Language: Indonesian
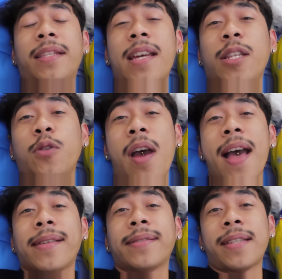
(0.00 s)
tadi tuh
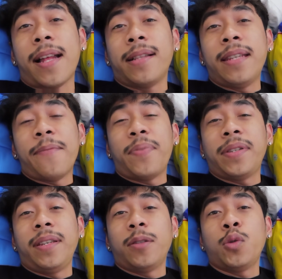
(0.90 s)
Asel nyampe
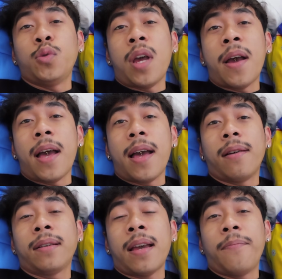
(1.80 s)
sini tuh sudah
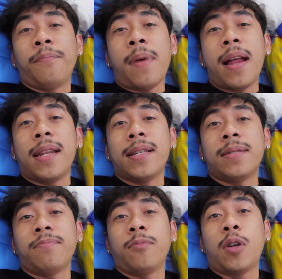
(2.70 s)
agak Udah
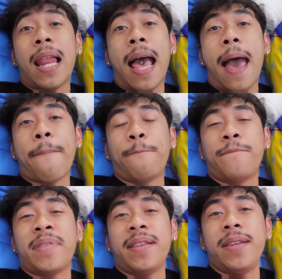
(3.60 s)
malam, malam gelap
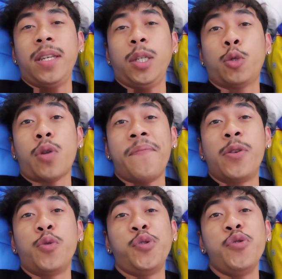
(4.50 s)
jadi sudah
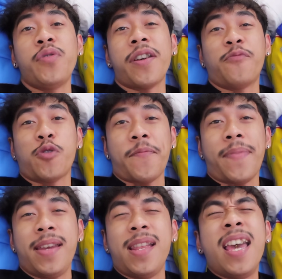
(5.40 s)
bingung juga mau
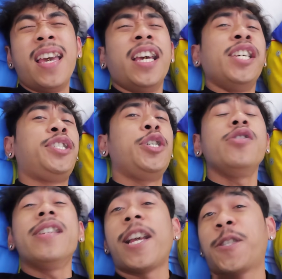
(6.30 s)
ngapain see
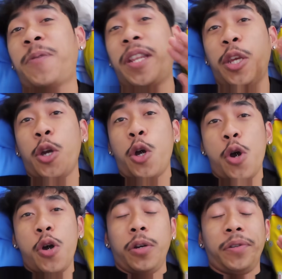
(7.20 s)
you the next
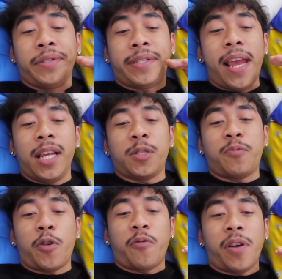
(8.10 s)
video thanks
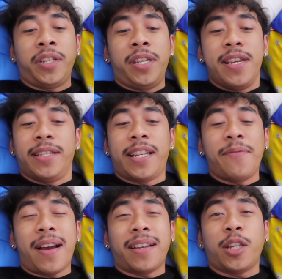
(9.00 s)
for watching
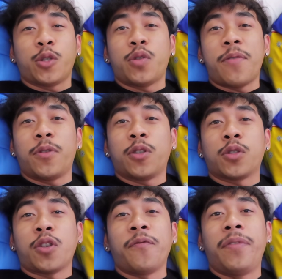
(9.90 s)
terima kasih sudah
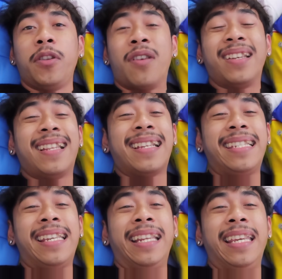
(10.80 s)
menonton video nggak jelas
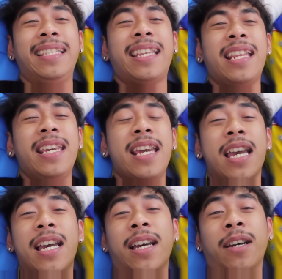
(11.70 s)
ini jadi
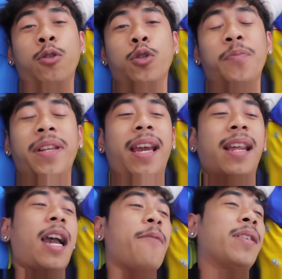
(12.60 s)
untuk
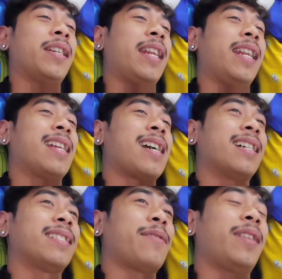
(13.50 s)
menanyakan kabar nenek dan
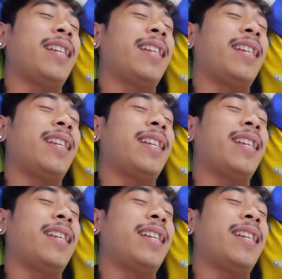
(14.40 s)
kangen sama